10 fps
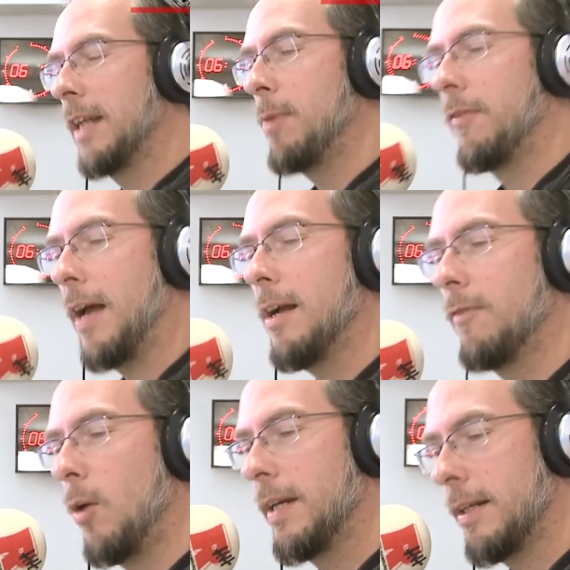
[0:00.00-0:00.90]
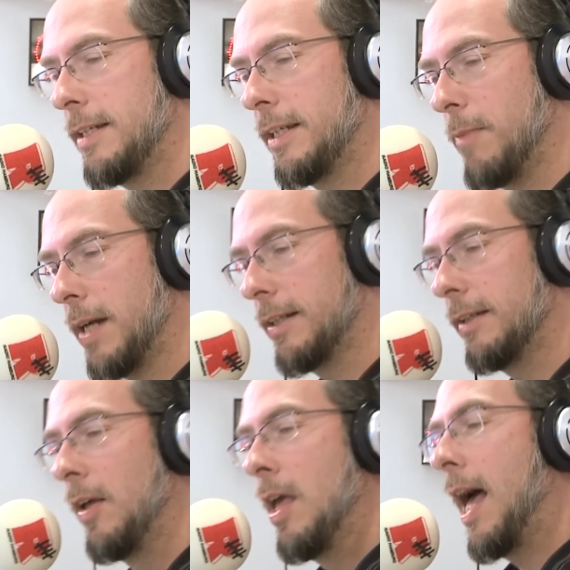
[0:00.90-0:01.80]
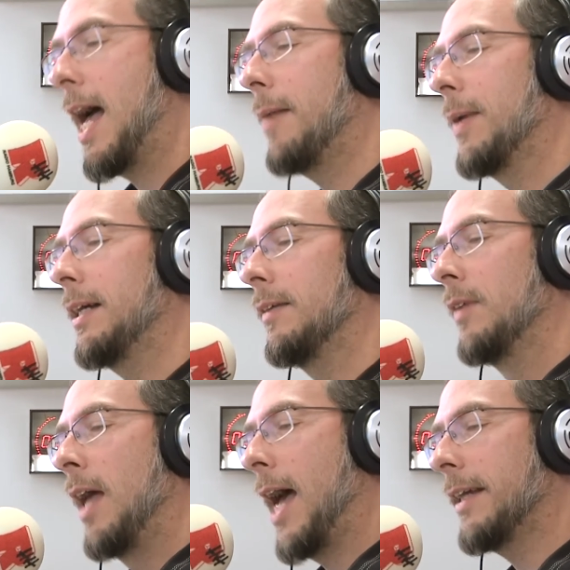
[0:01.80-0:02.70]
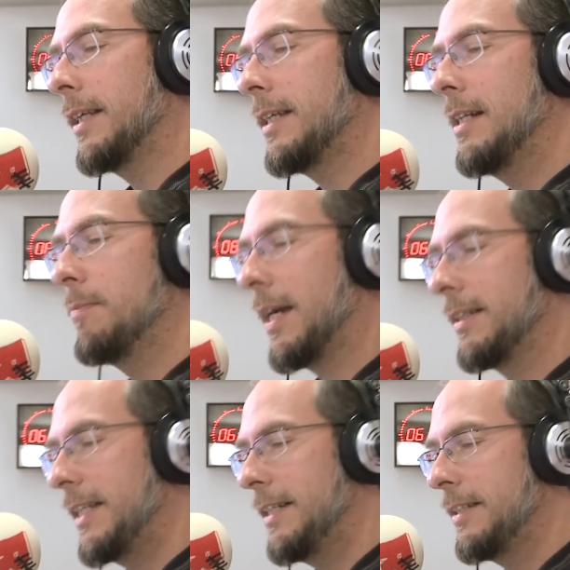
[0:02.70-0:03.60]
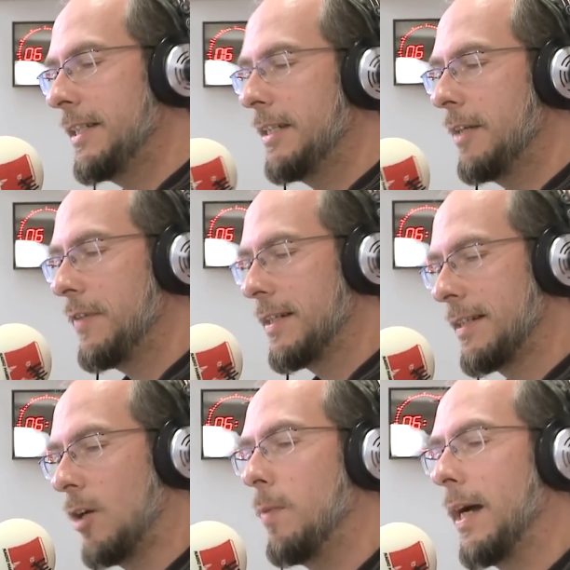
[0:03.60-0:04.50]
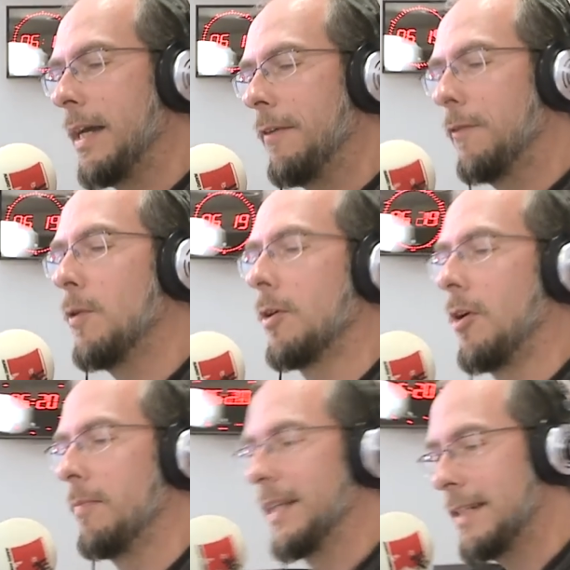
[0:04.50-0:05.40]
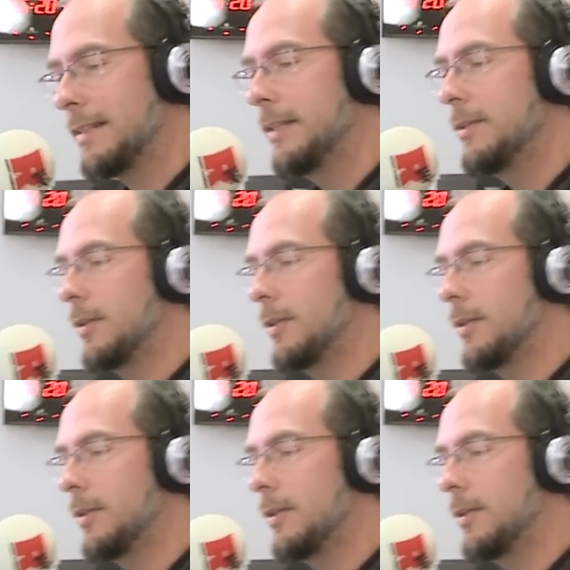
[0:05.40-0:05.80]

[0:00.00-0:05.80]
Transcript: wir gleich mal fragen, warum er das nicht gemacht hat. Aber Harry Riegel macht Dinge, die Ihnen wie Zauberei vorkommen. Gestern